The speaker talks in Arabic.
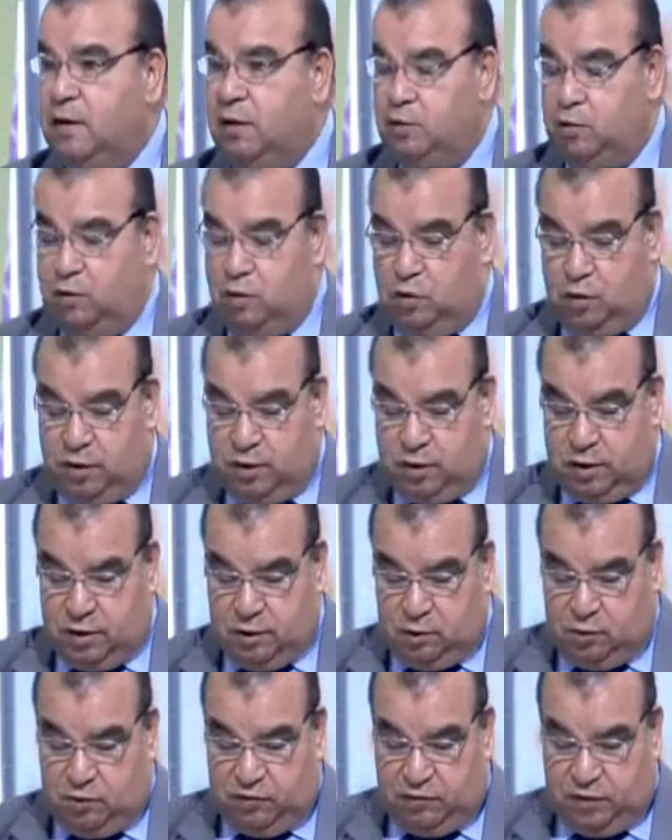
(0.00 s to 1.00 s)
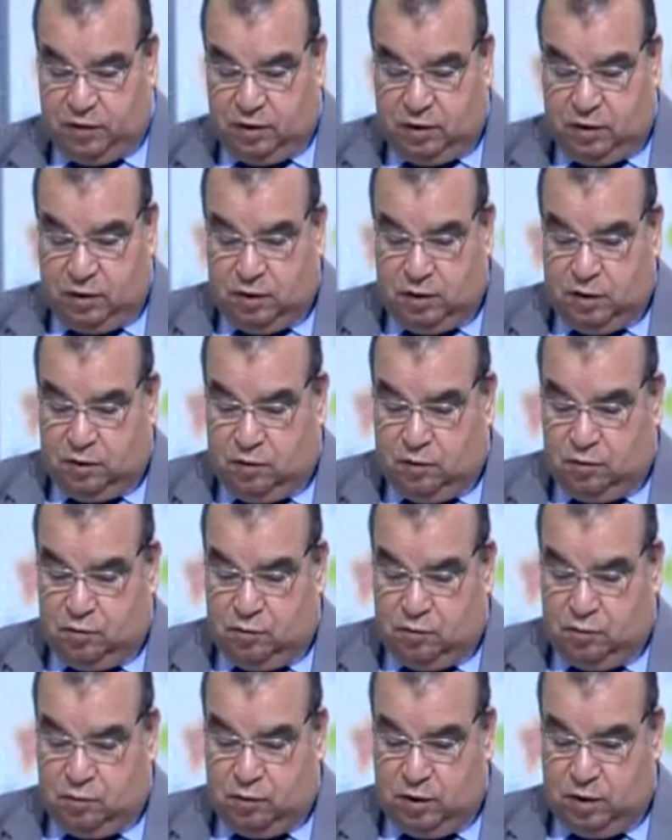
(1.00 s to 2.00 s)
وهو دفعتي أن
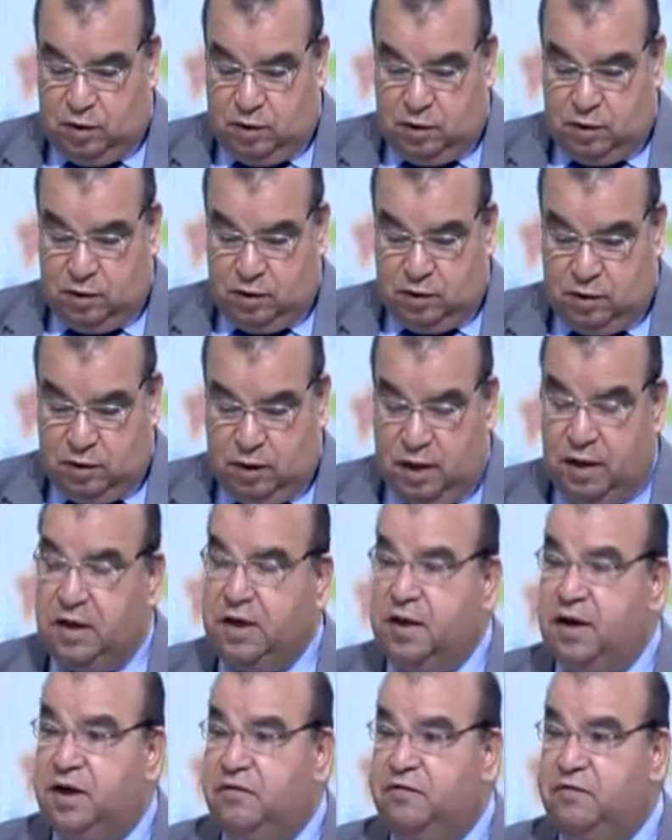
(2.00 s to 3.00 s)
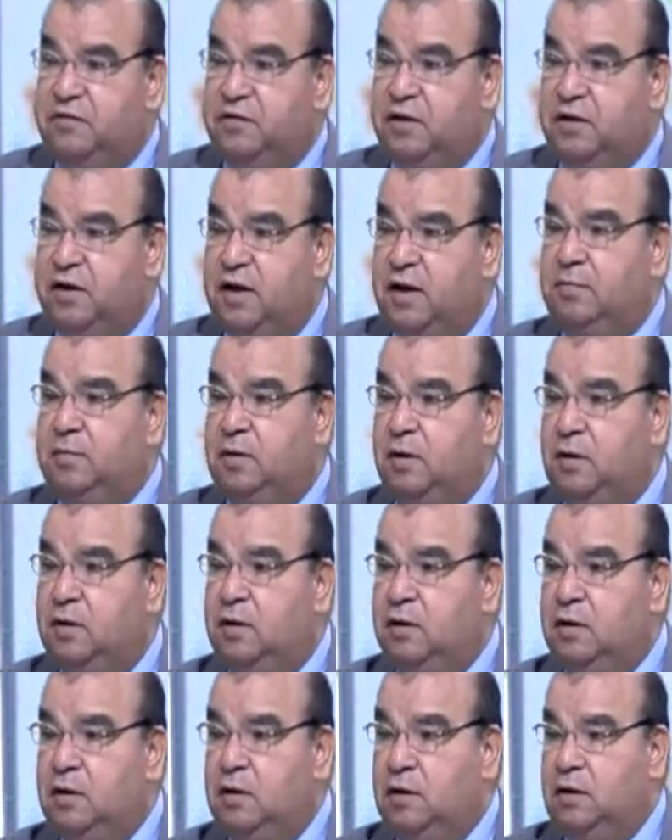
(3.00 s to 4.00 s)
نعم. هو آه، ينجح في
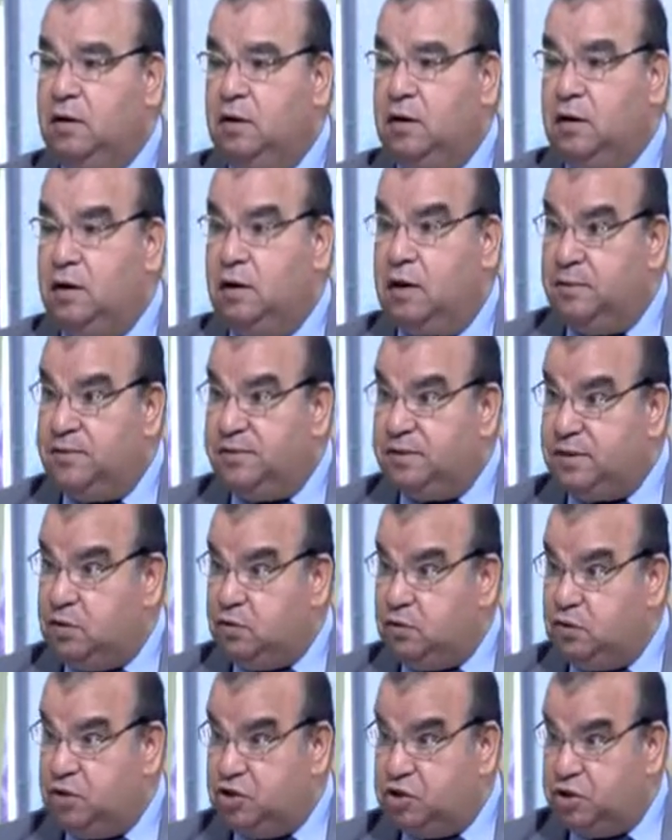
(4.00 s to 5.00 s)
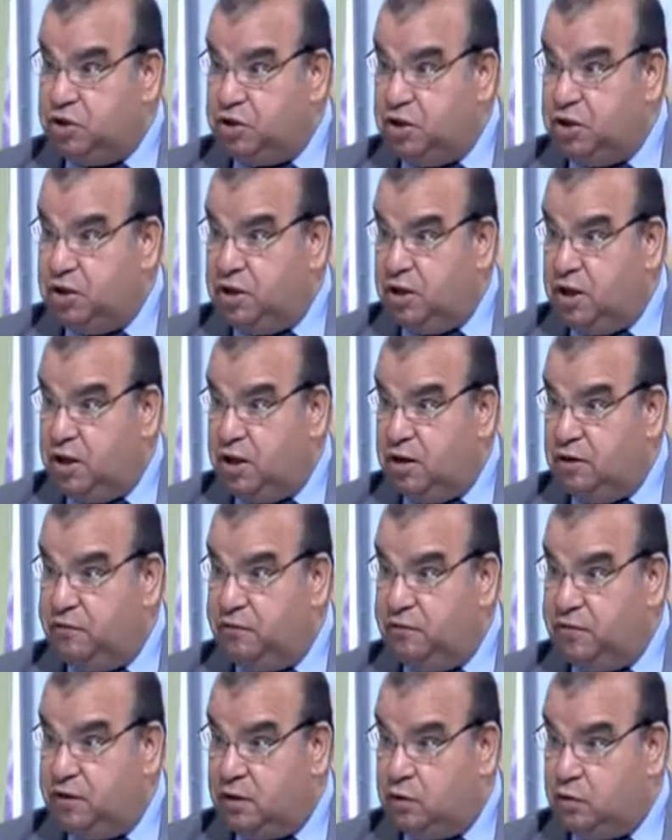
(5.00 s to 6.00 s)
جمع ال 25
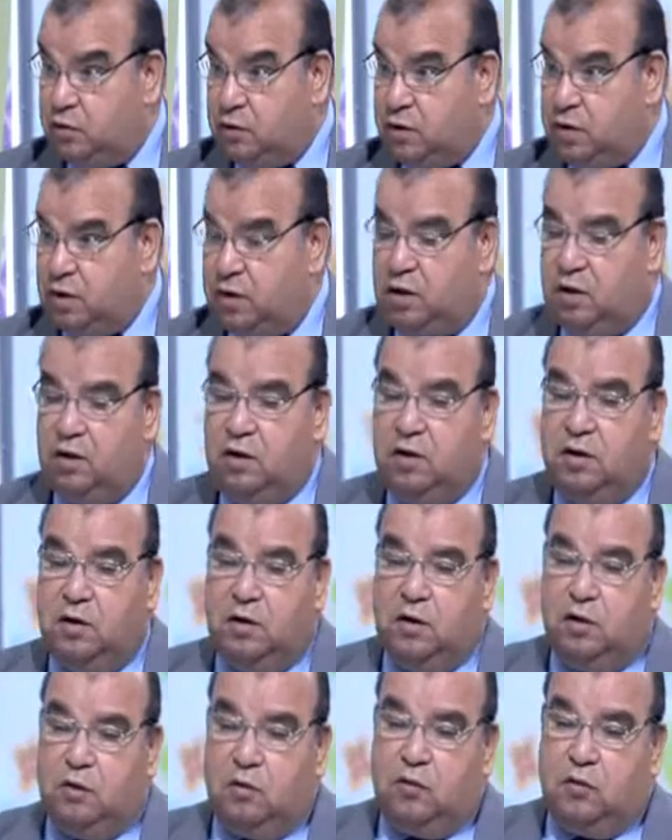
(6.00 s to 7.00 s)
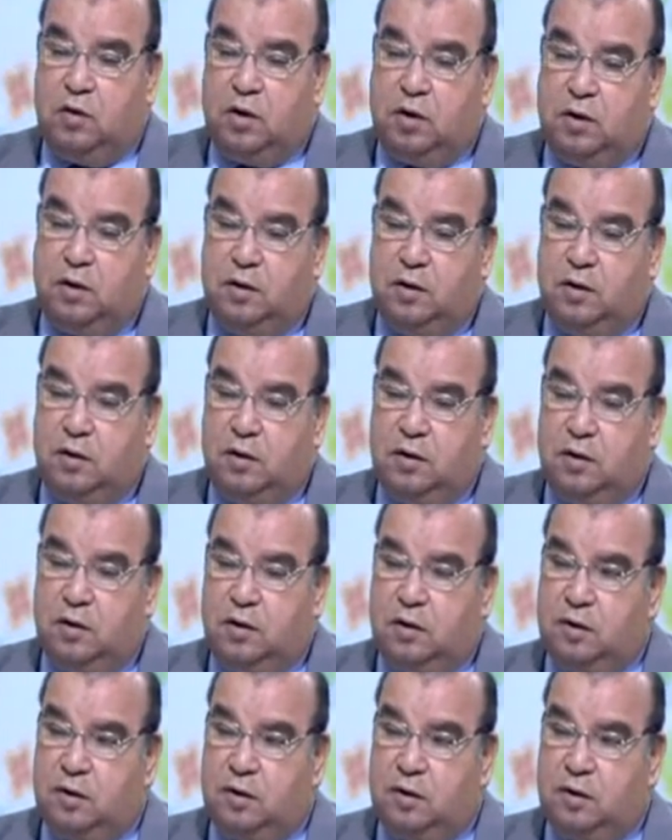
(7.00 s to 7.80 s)
ألف توكيل و هو